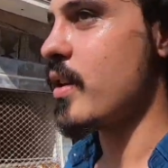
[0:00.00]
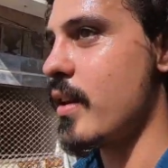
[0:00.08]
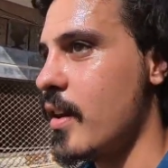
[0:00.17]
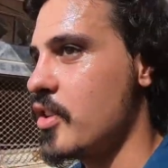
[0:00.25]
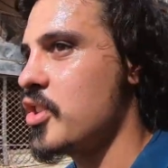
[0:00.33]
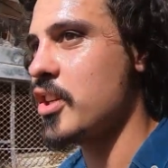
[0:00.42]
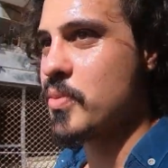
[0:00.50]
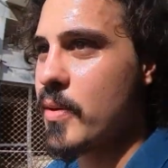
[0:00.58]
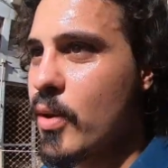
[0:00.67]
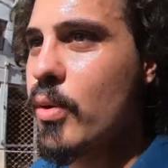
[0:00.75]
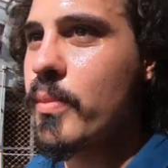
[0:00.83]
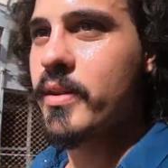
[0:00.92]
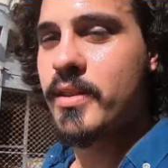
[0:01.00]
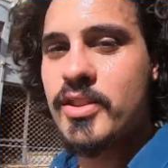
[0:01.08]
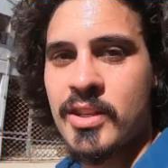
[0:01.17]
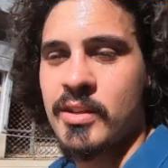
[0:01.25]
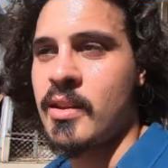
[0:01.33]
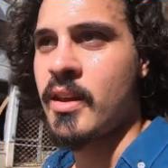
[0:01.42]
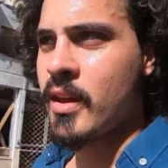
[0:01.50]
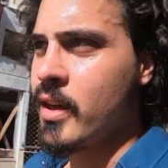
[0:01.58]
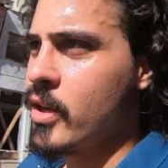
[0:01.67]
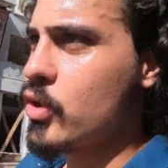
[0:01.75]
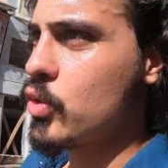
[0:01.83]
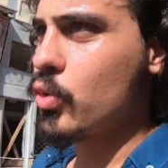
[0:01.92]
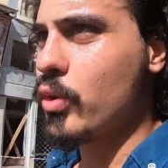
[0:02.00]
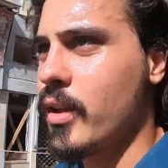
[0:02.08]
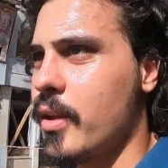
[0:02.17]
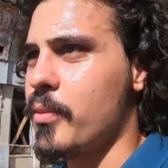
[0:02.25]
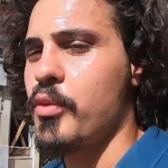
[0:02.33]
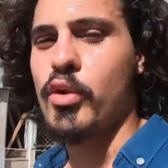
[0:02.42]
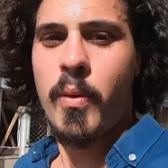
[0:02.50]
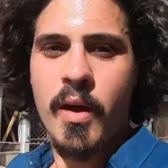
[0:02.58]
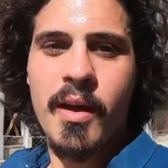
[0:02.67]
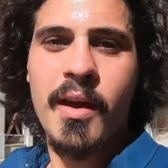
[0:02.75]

yani açık hiçbir yer olmadığı için su da alamıyorum.